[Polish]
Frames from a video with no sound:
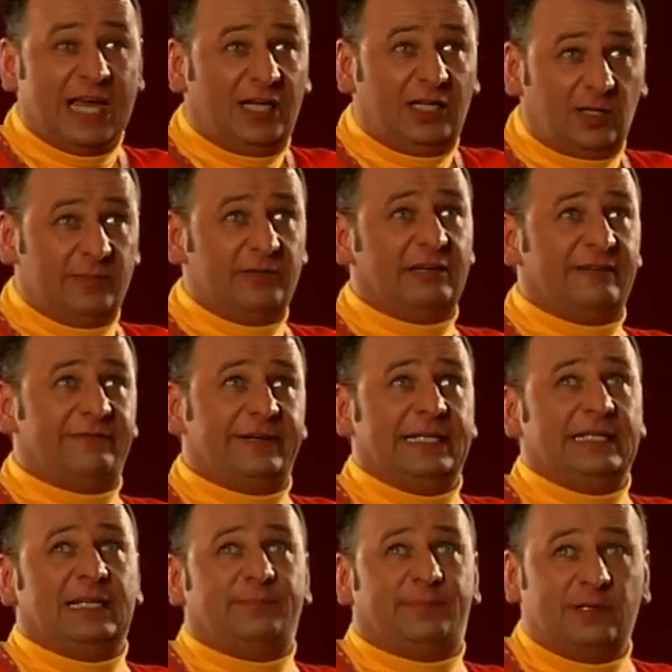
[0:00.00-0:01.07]
I to była
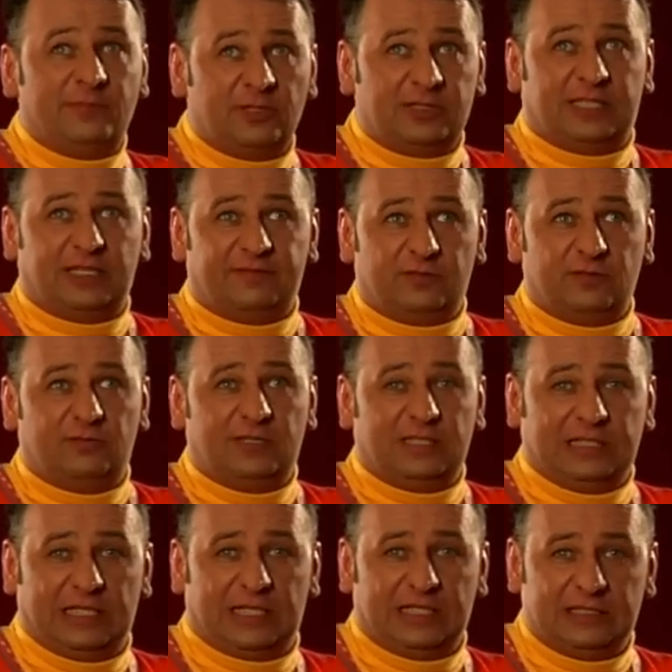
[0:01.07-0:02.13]
fajna promocja w
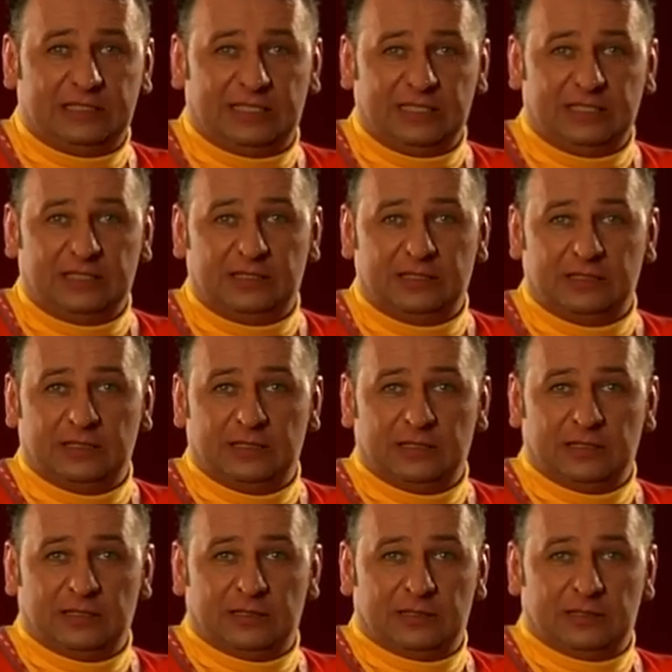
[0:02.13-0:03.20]
ogóle dla ten,
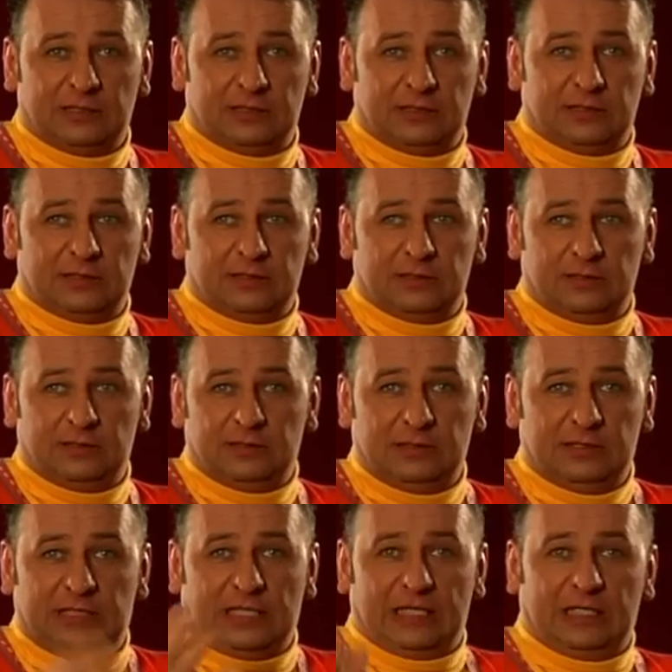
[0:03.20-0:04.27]

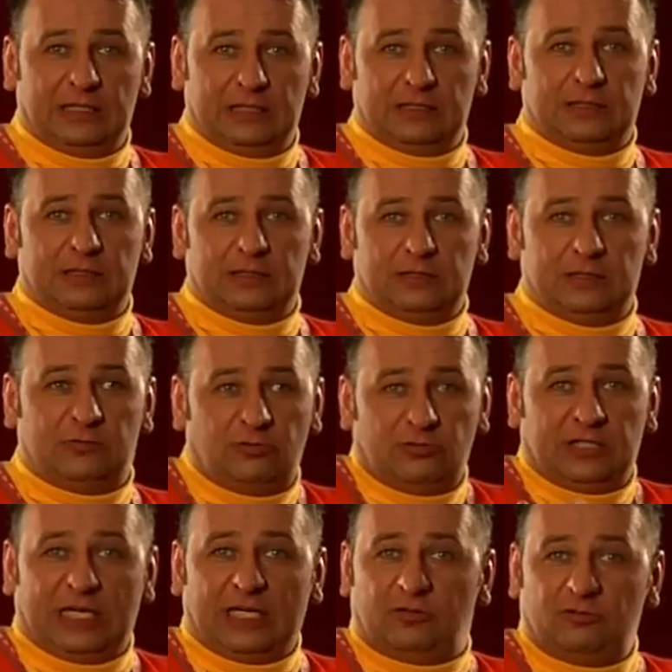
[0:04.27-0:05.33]
dla
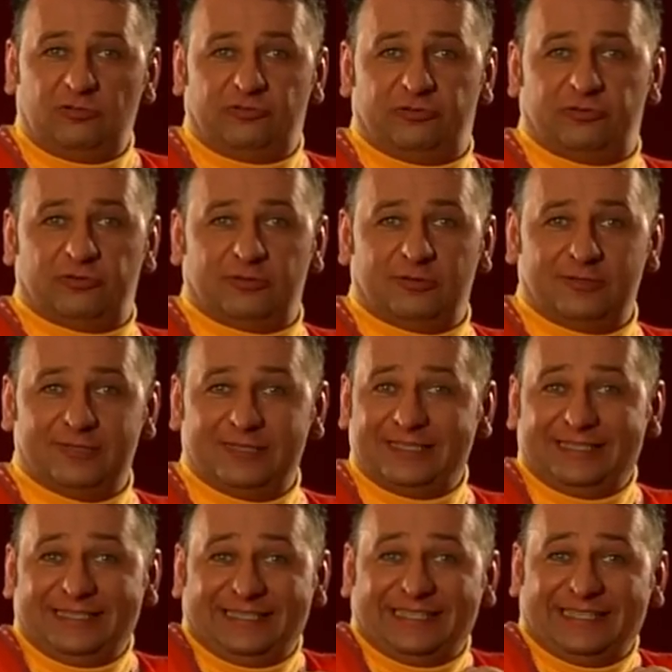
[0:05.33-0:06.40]
kurczaków.
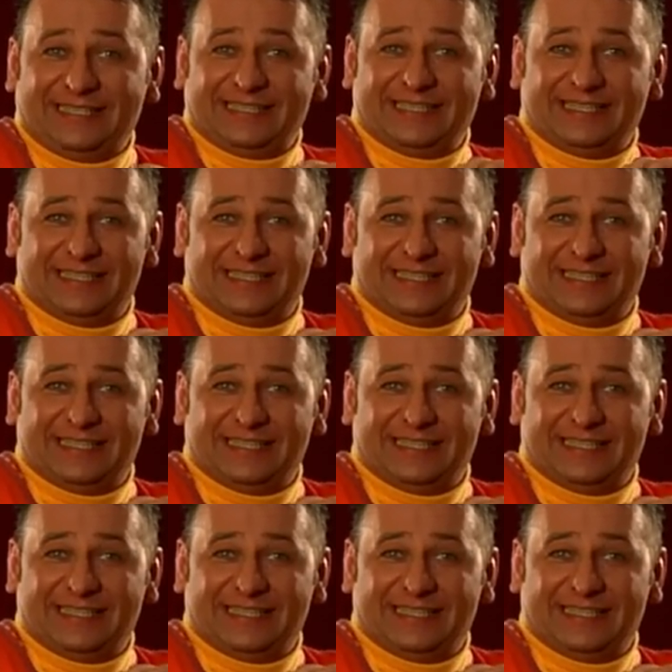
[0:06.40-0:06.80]
Hmm.